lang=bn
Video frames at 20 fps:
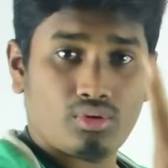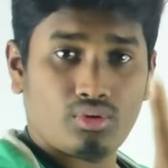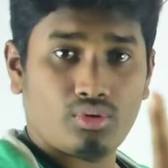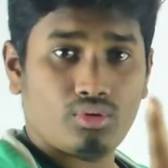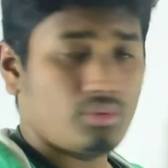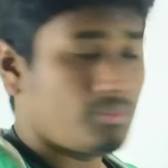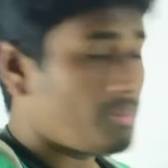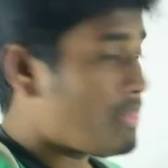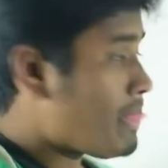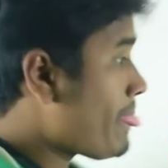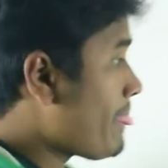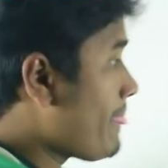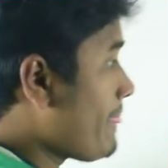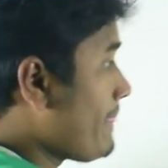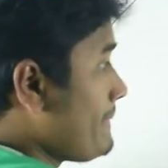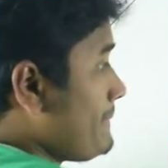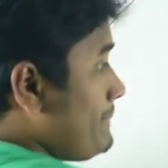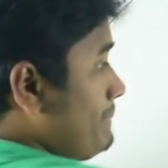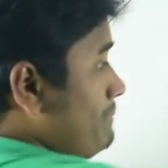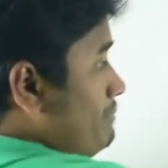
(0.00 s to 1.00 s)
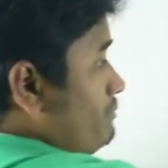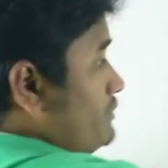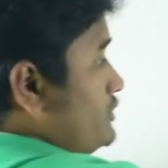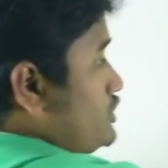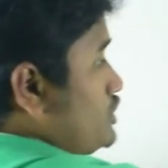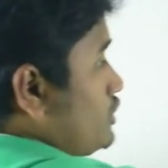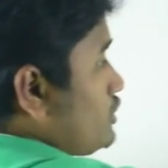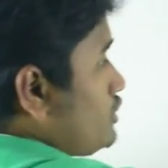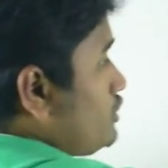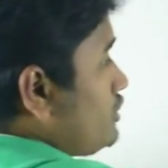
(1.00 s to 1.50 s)
করো
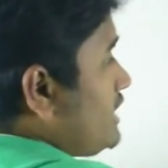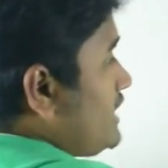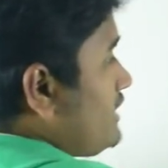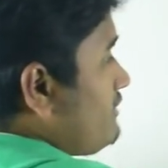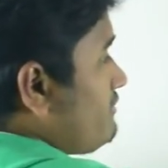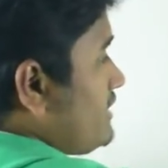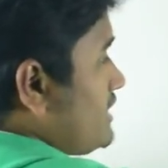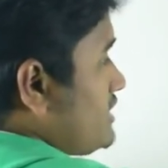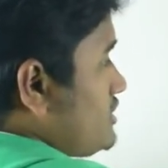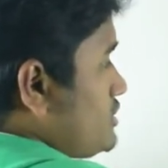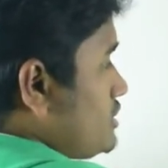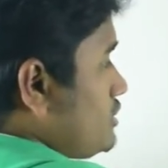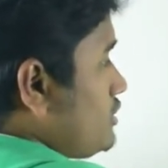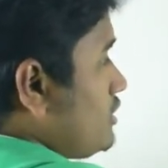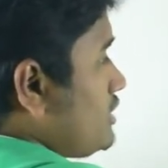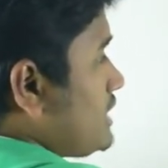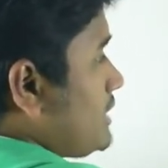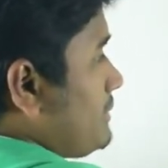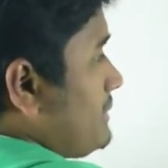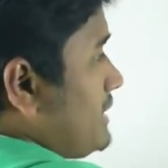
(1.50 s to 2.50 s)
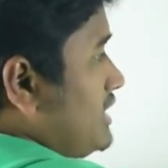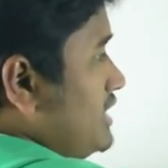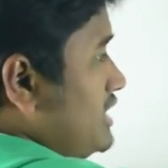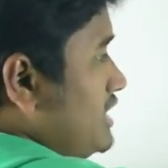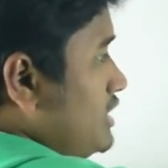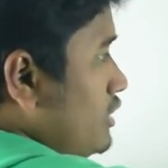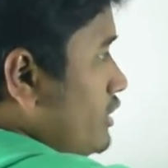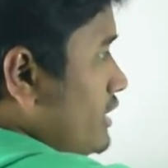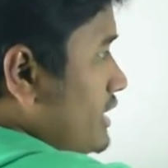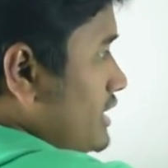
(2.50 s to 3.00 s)
যখন এই ভেন্ট্রিকলটা বা
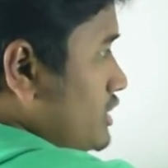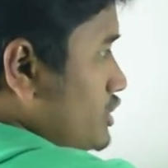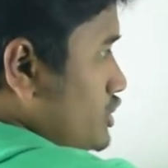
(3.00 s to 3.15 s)
নিলয়টা